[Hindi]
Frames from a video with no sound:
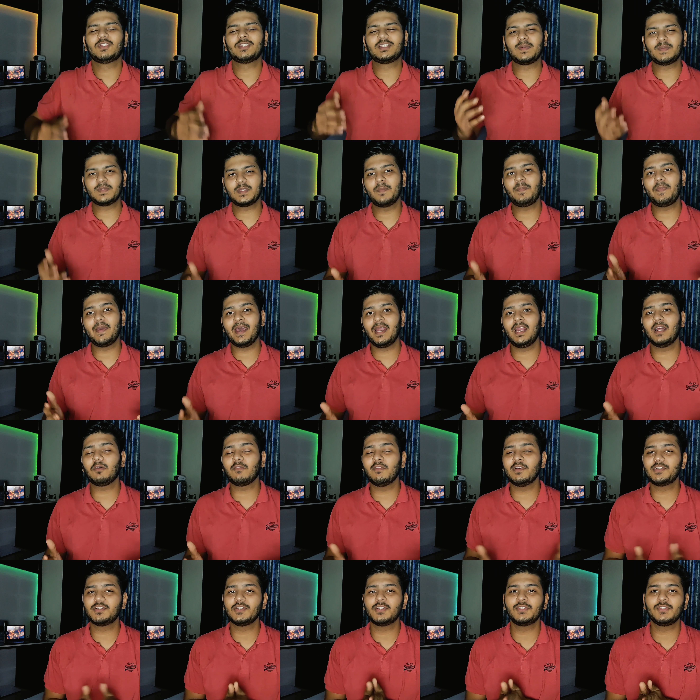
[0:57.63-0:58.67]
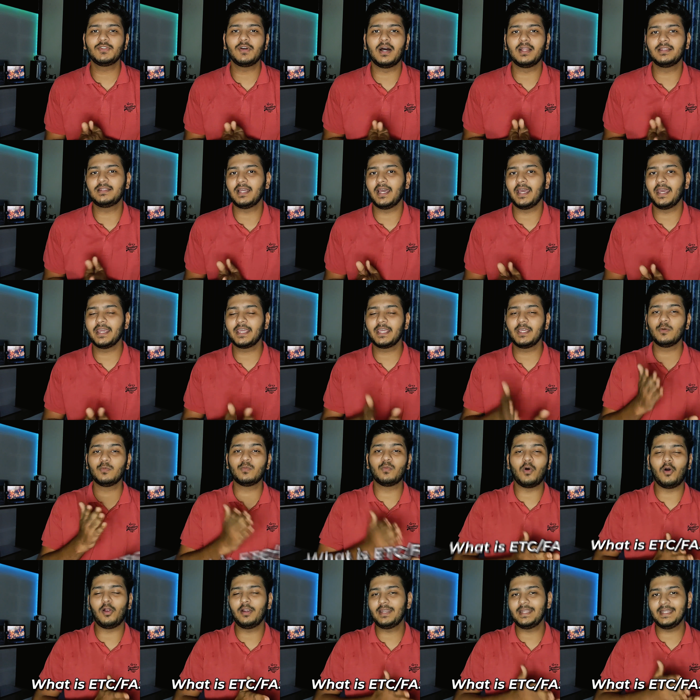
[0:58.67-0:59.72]
तो सबसे पहला क्वेश्चन जो आता है कि
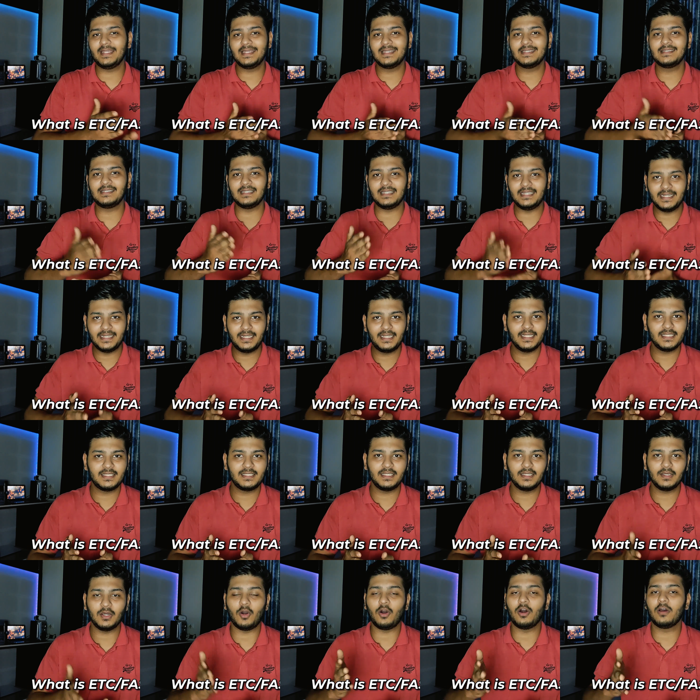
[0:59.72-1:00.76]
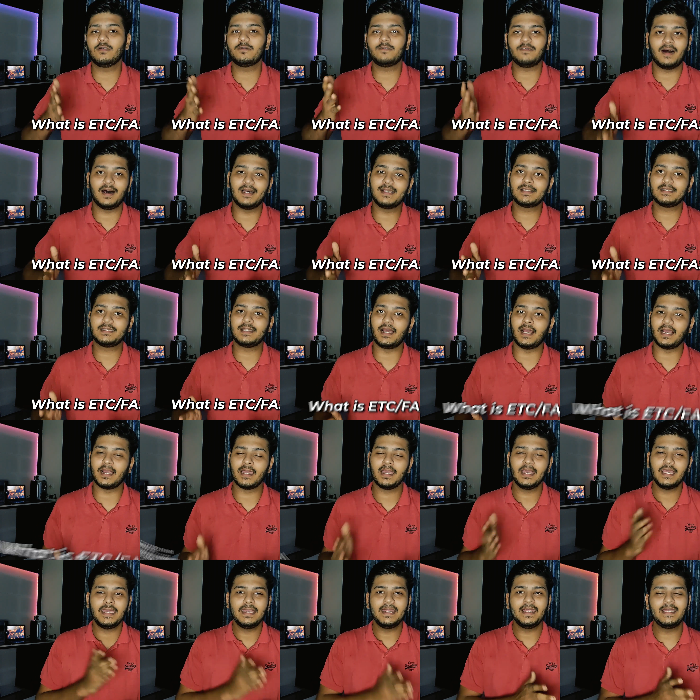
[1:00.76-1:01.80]
व्हाट इज ईटीसी और फास्ट ट्रैक
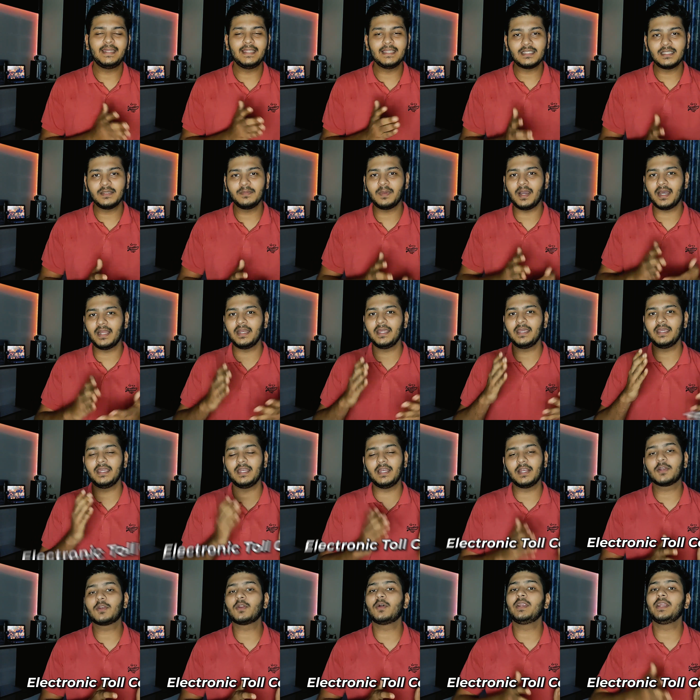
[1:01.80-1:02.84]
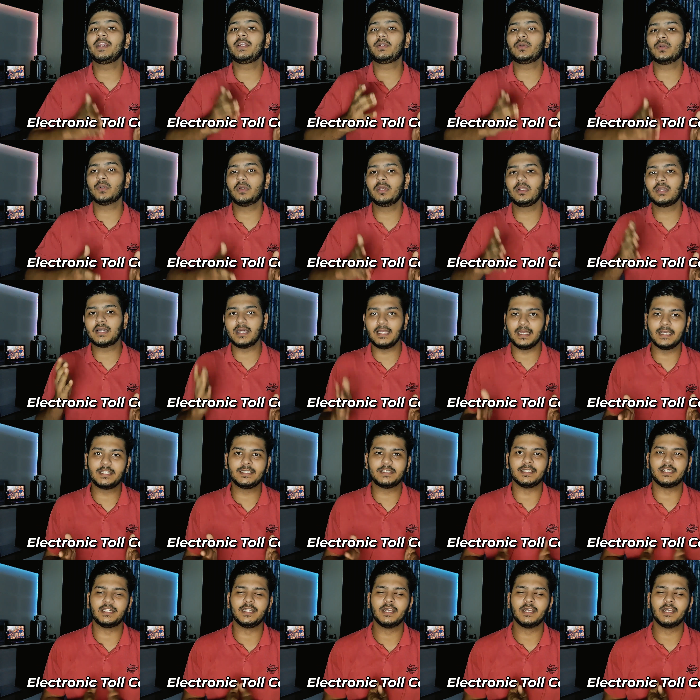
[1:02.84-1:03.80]
ईटीसी e माने इलेक्ट्रॉनिक टोल कलेक्शन